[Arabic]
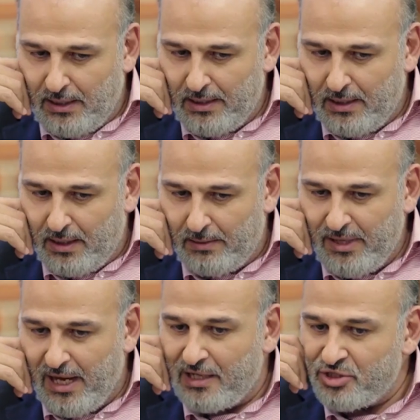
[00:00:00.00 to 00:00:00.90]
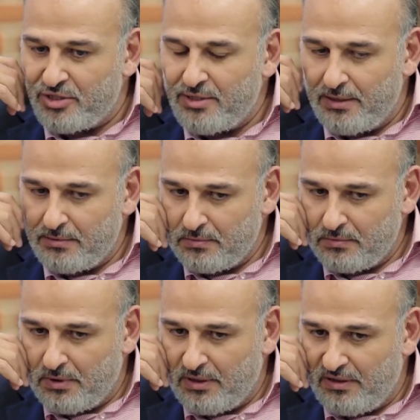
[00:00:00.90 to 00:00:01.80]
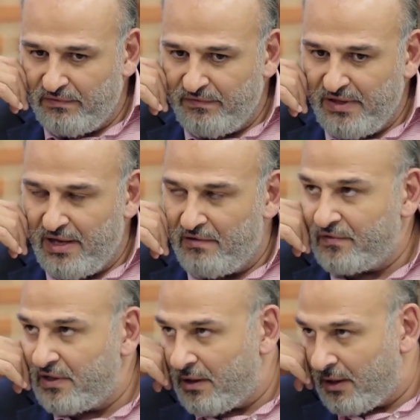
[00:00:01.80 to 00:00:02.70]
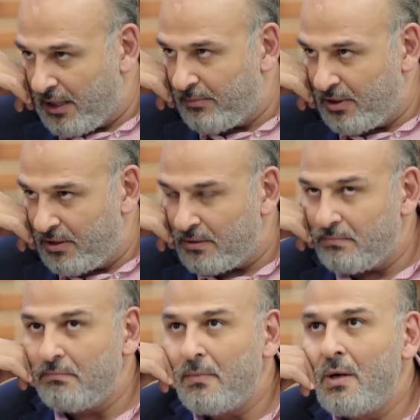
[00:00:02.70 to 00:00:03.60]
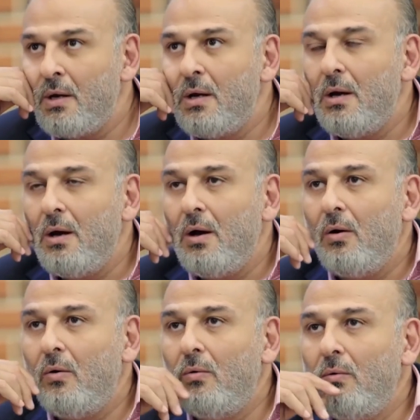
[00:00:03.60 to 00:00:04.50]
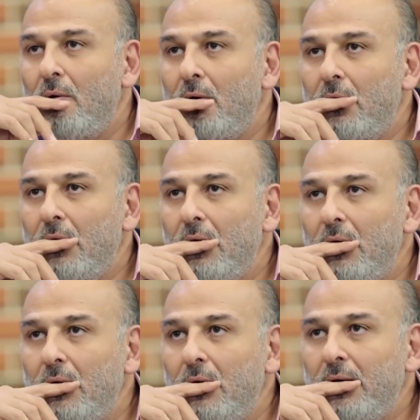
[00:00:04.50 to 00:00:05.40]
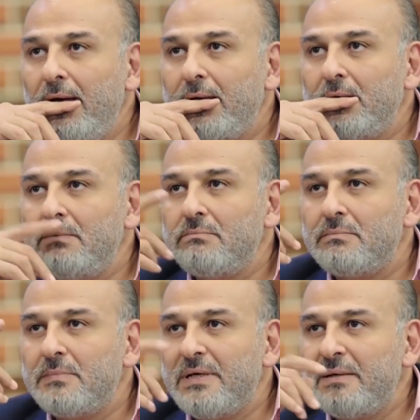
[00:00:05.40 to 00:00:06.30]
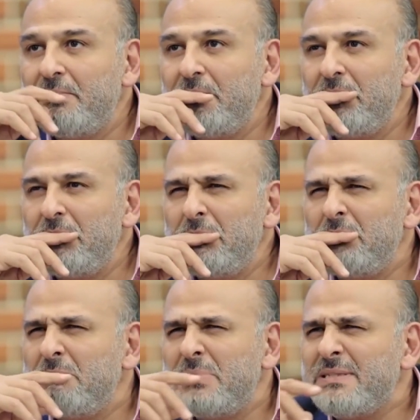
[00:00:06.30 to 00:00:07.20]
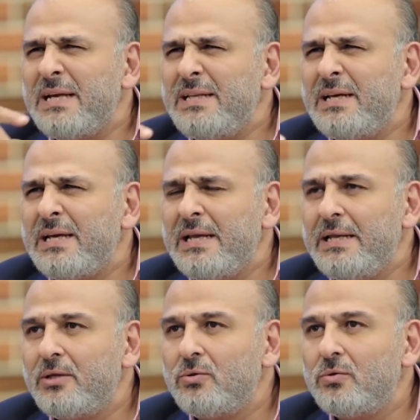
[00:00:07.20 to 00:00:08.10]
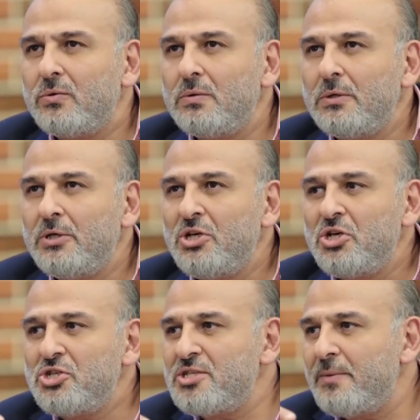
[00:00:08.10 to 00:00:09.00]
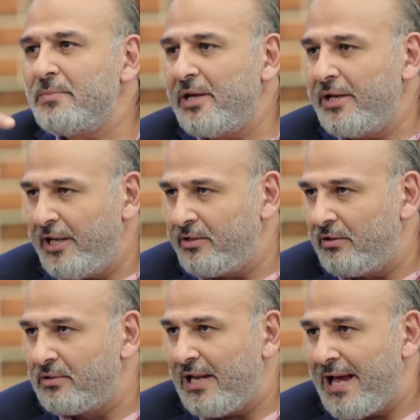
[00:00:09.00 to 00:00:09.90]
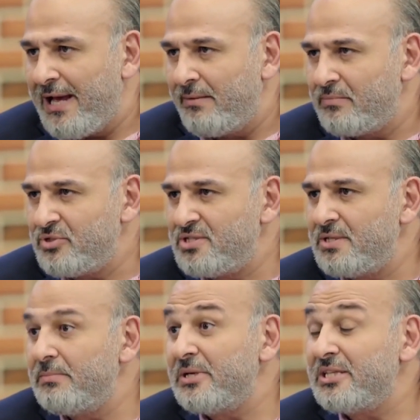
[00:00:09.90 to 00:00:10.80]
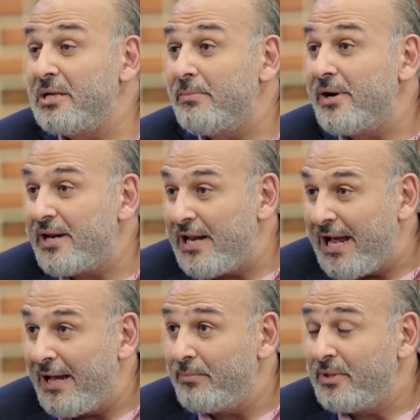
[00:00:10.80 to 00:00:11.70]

الحقيقة قبيحة جدا وفيها افتراء كبير ويعني بس هذا كليته جزء من الانحطاط العام جزء من الدمار العام